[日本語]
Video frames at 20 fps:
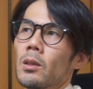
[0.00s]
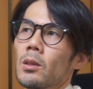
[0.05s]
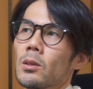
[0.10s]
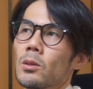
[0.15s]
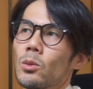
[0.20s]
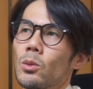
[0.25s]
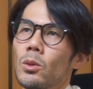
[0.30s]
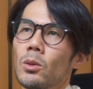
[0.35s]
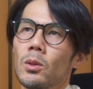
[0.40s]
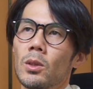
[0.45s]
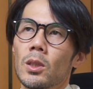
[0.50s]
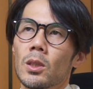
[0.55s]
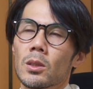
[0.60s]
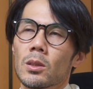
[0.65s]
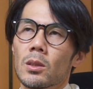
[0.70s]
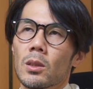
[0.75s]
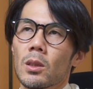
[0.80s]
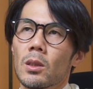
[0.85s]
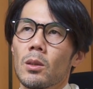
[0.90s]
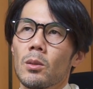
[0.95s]
それはです
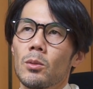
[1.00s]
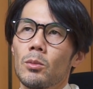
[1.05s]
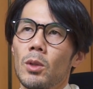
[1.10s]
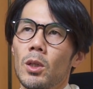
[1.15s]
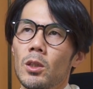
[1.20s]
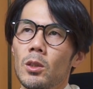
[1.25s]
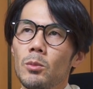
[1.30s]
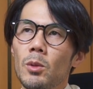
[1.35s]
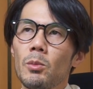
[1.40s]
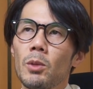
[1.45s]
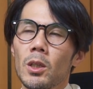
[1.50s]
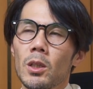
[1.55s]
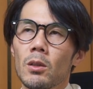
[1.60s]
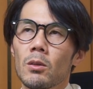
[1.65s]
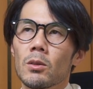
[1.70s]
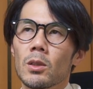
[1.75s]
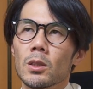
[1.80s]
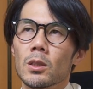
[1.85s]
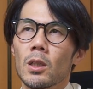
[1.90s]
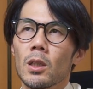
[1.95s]
ね、ある意味
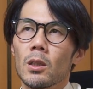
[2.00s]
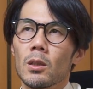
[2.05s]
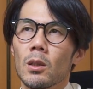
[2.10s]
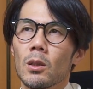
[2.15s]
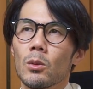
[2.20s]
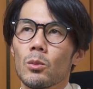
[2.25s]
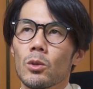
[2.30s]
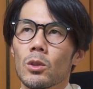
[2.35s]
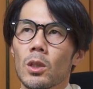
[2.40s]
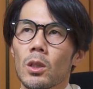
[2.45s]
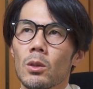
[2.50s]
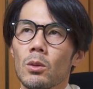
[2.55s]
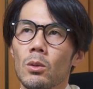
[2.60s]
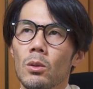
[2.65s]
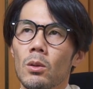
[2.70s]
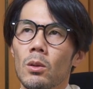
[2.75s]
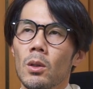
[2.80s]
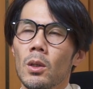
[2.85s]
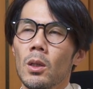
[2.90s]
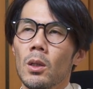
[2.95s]
マニアックな使い方だと思うんだけ
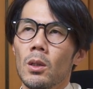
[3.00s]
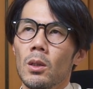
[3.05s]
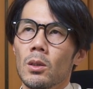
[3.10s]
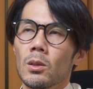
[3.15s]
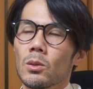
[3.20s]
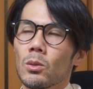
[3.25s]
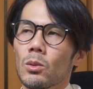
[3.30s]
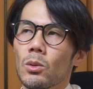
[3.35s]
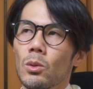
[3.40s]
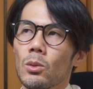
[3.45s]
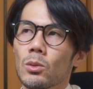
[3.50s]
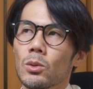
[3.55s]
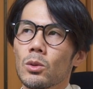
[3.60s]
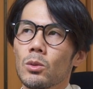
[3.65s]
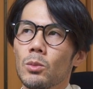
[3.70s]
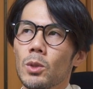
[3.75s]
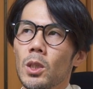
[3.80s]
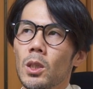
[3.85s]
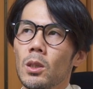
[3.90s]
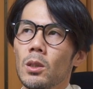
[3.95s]
ど、その40
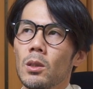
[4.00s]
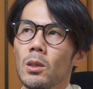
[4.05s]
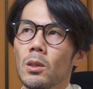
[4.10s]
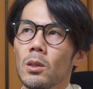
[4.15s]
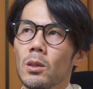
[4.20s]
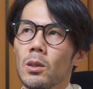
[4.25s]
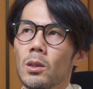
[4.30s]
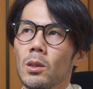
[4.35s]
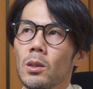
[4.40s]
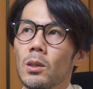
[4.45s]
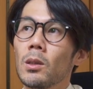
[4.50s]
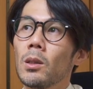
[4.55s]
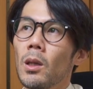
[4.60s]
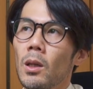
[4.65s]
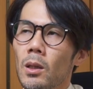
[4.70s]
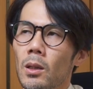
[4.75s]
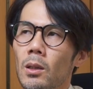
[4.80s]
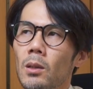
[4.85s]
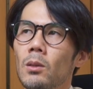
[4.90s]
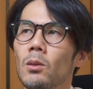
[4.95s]
ミリ
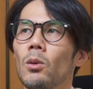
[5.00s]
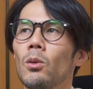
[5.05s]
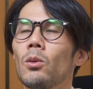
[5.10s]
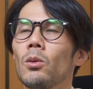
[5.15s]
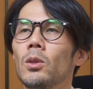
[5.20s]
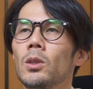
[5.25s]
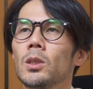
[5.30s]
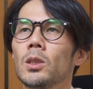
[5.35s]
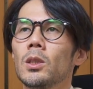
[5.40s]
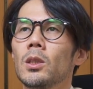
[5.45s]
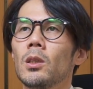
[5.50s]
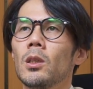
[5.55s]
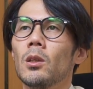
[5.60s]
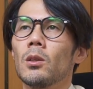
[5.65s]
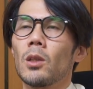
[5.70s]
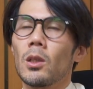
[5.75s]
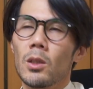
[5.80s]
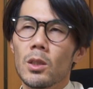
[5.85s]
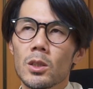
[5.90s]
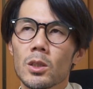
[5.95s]
で横位置人間、
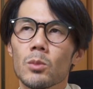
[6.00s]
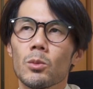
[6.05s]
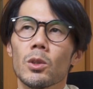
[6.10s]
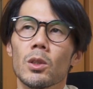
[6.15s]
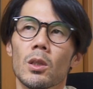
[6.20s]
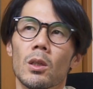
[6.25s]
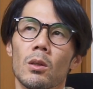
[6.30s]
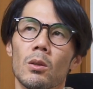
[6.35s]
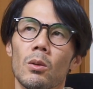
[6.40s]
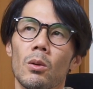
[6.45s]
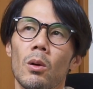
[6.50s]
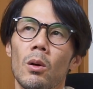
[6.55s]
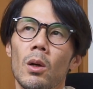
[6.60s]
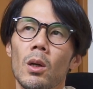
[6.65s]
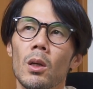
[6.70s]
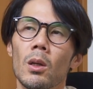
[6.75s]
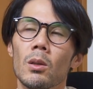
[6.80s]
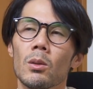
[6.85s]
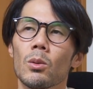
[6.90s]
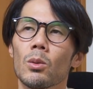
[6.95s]
縦位置でもいいんだけど、
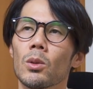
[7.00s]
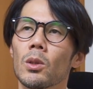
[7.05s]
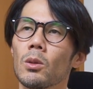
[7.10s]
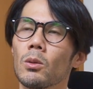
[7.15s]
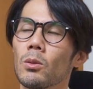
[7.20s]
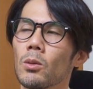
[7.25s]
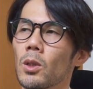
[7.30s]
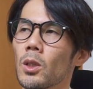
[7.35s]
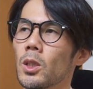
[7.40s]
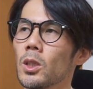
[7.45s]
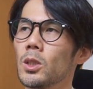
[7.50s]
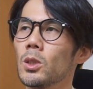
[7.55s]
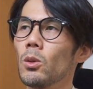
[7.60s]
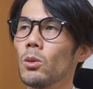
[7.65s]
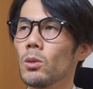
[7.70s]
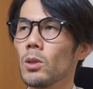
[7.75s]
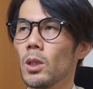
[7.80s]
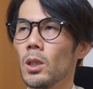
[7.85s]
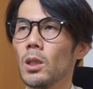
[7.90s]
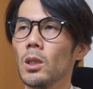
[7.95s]
撮っていくのが非
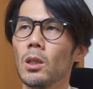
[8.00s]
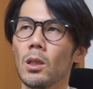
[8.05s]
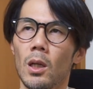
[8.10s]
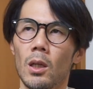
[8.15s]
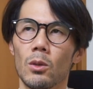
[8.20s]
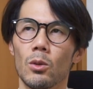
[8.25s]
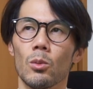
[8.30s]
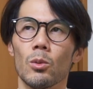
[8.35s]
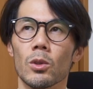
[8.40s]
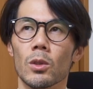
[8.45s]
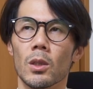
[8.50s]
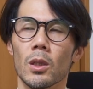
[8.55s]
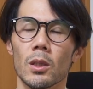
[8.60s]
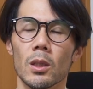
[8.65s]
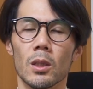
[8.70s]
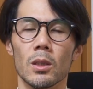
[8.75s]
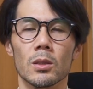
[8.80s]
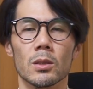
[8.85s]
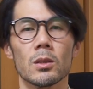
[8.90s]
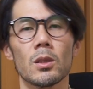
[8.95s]
常にいいなと思った
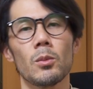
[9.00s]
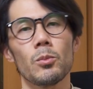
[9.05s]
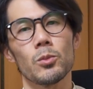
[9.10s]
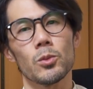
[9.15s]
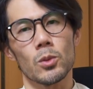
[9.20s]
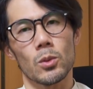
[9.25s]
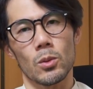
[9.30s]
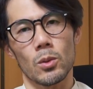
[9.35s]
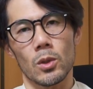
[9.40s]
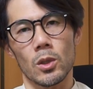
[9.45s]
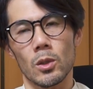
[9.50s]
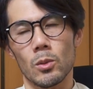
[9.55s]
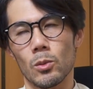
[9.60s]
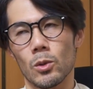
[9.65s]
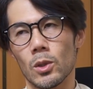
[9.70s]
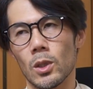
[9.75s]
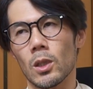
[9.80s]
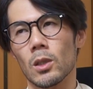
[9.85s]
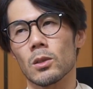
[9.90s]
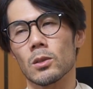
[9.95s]
り、スナップの時に
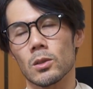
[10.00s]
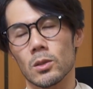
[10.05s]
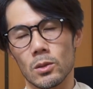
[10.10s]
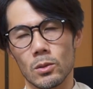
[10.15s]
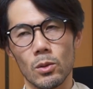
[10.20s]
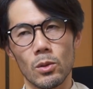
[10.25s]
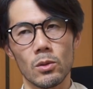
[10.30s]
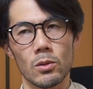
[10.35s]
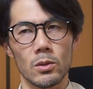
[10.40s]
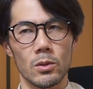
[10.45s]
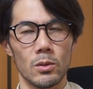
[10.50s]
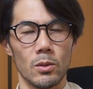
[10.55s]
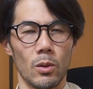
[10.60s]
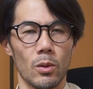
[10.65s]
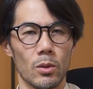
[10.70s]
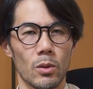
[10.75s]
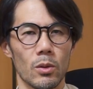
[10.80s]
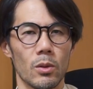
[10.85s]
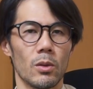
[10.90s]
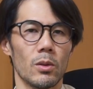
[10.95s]
もなんかすごく
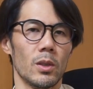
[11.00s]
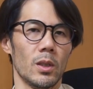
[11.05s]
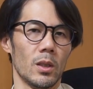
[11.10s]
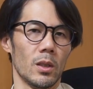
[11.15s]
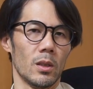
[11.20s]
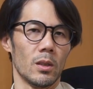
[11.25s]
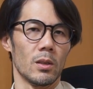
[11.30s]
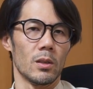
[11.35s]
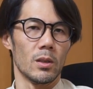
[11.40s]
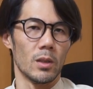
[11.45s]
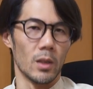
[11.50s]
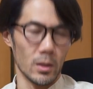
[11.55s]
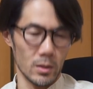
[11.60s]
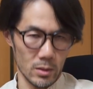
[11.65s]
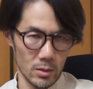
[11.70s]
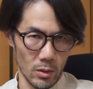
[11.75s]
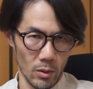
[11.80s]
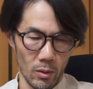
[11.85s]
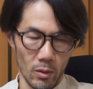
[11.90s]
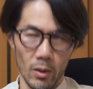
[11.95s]
程よいんで
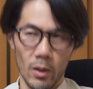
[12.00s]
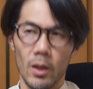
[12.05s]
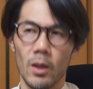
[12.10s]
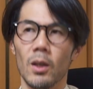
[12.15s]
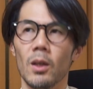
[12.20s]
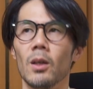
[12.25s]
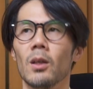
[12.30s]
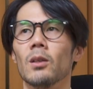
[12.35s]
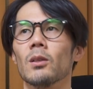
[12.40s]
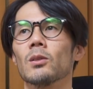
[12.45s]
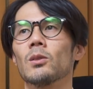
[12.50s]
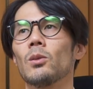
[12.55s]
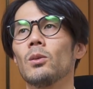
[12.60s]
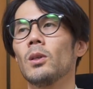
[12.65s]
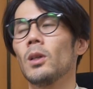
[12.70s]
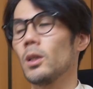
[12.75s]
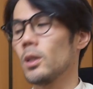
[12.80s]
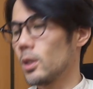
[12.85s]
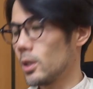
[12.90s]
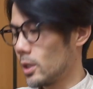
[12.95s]
すよ。それ
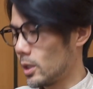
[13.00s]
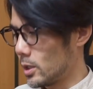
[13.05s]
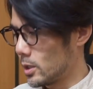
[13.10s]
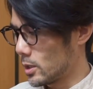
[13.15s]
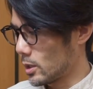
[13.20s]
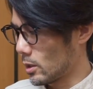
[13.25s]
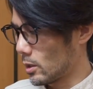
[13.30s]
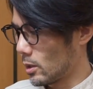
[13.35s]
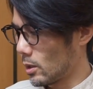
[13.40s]
が気に入っちゃっ